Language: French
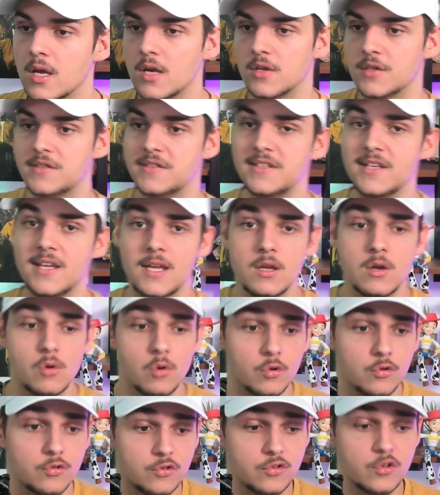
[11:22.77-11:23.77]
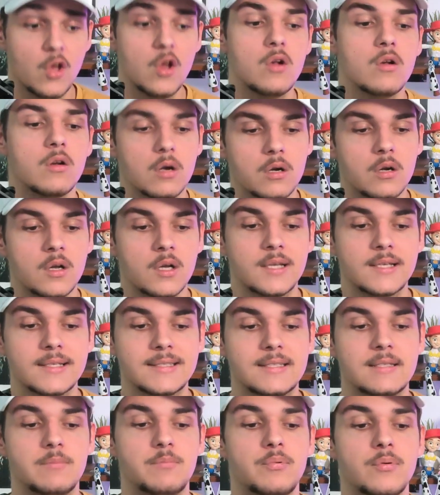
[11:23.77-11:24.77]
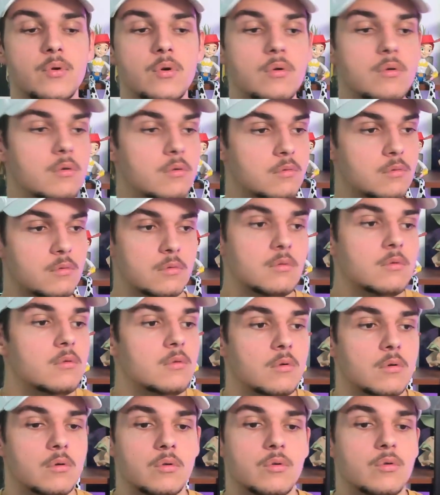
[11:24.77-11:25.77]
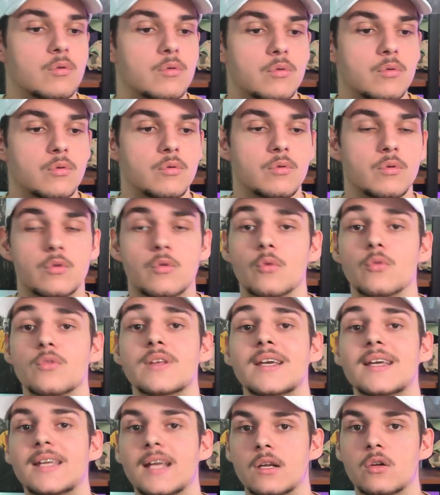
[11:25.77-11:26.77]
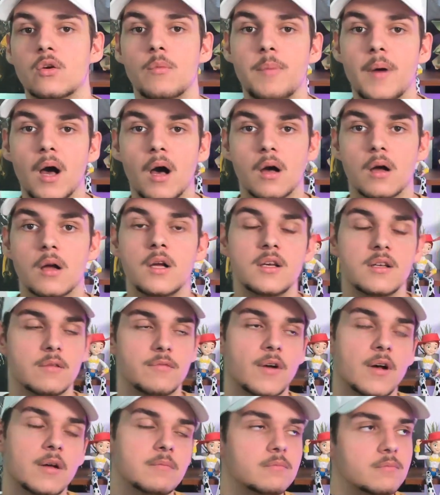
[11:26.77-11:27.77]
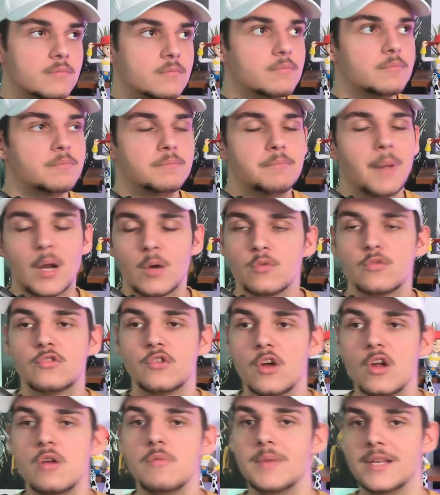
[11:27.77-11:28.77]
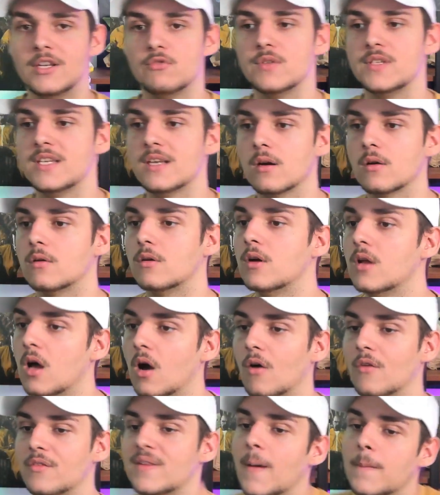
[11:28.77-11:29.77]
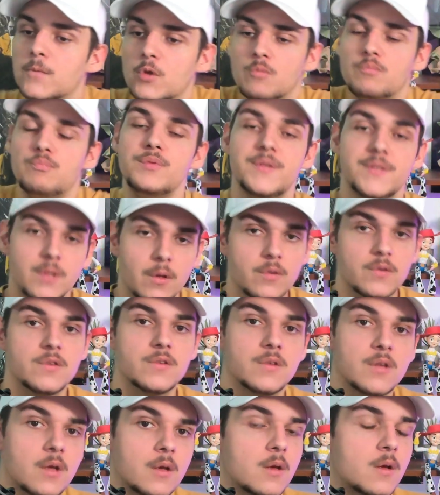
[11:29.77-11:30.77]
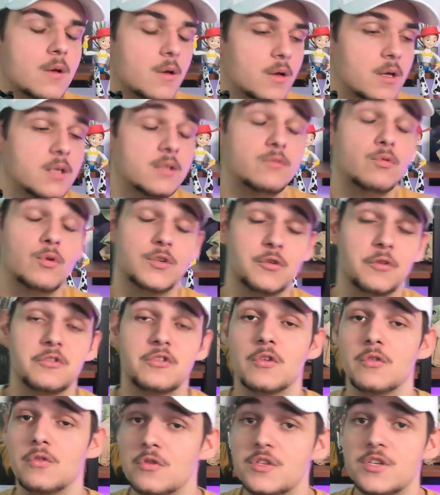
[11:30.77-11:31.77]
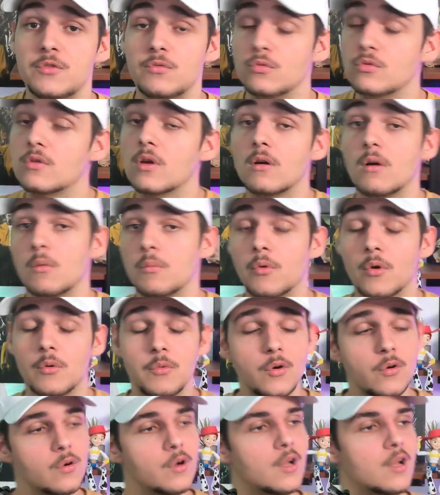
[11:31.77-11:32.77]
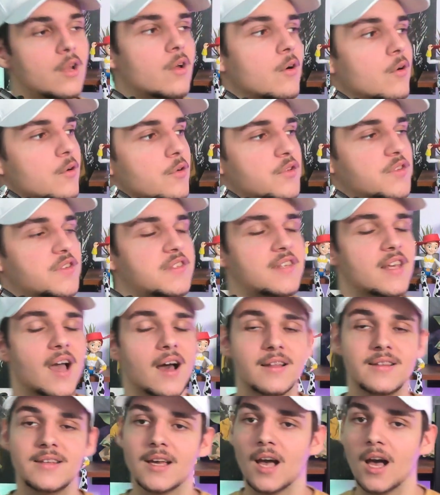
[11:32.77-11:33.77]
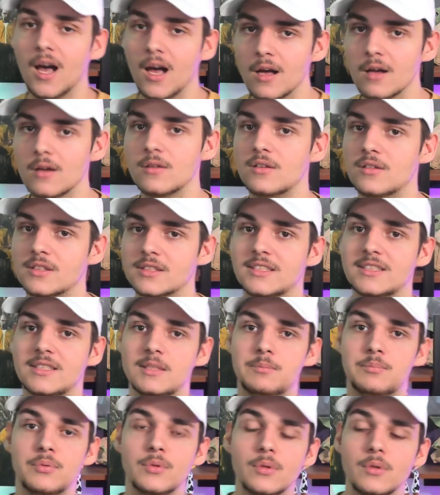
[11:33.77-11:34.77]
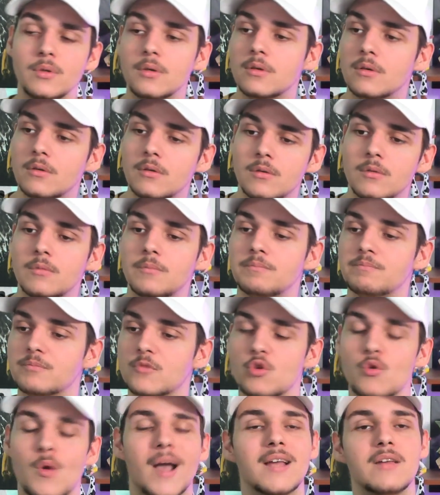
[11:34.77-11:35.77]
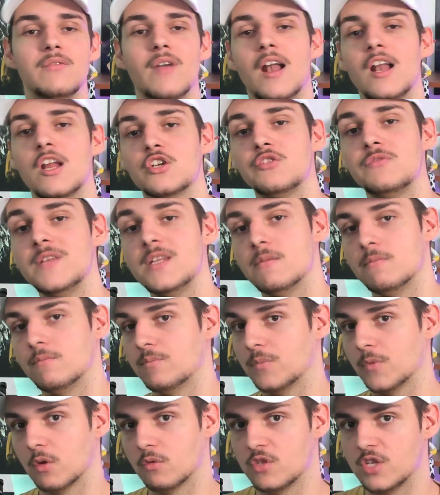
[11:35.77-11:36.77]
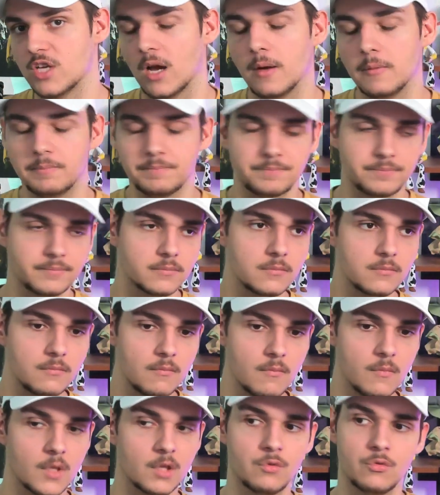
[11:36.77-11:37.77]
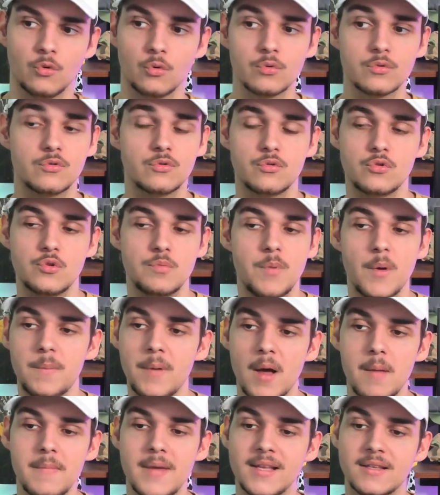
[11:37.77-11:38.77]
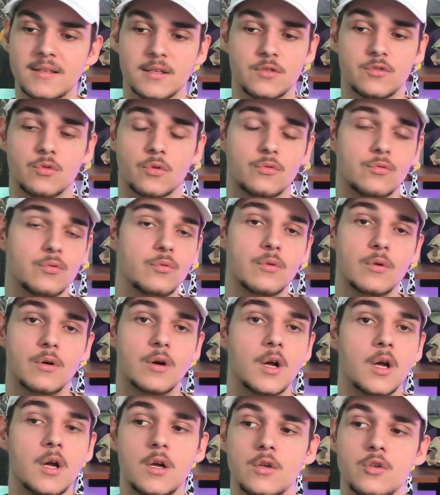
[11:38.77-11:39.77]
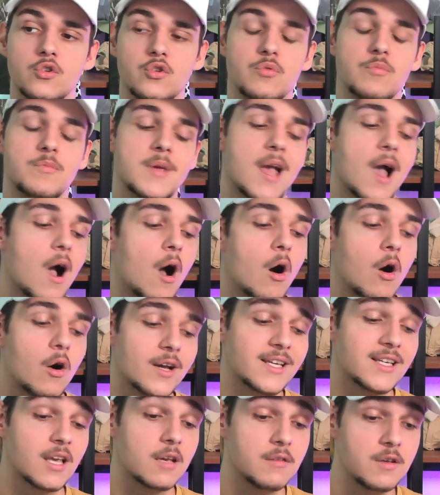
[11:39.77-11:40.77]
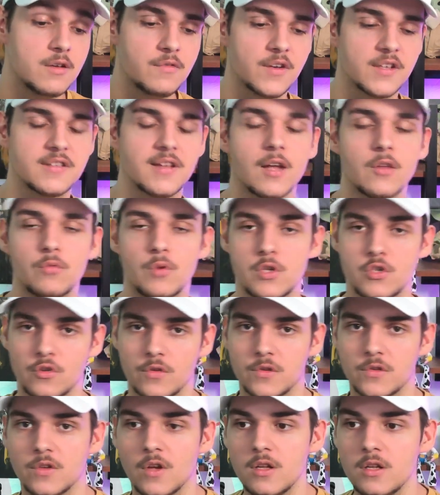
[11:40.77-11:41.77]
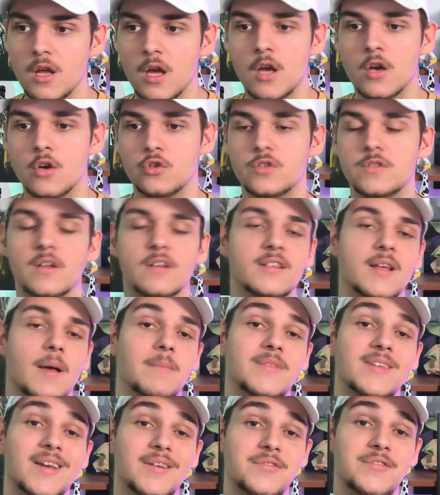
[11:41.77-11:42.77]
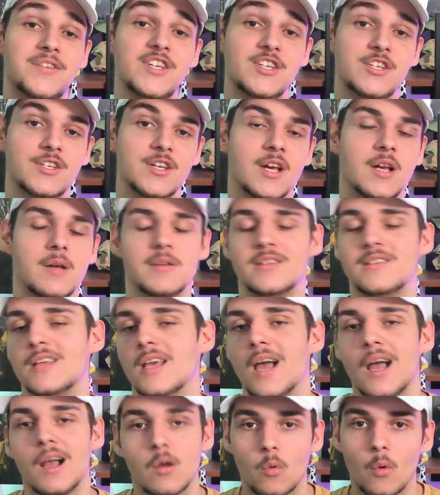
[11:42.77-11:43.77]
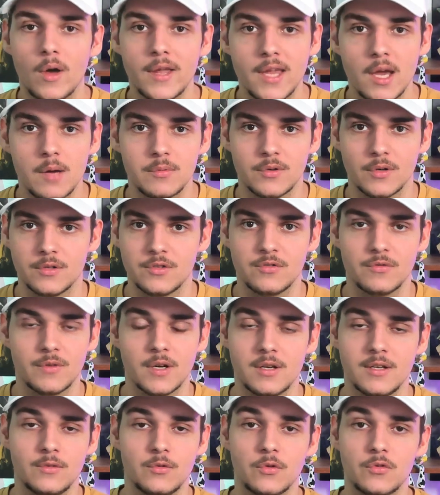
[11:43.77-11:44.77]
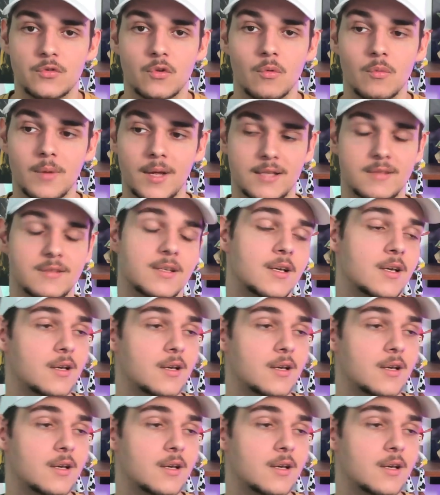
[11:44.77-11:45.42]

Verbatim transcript: C'est le seul qui peut euh, le, contrer quelque part. Enfin, pas le seul, mais je veux dire, euh, en termes de puissance, et Dwayne Johnson le dit tout le temps en promo, euh, c'est un des rares euh, qui peut euh, lui arriver à la cheville, on dira. Donc tu peux pas mettre, et surtout tu mets un Henry Cavill face à un Dwayne Johnson, juste en termes d'affiche, c'est incroyable, quoi. Tu vois, les deux se combattent.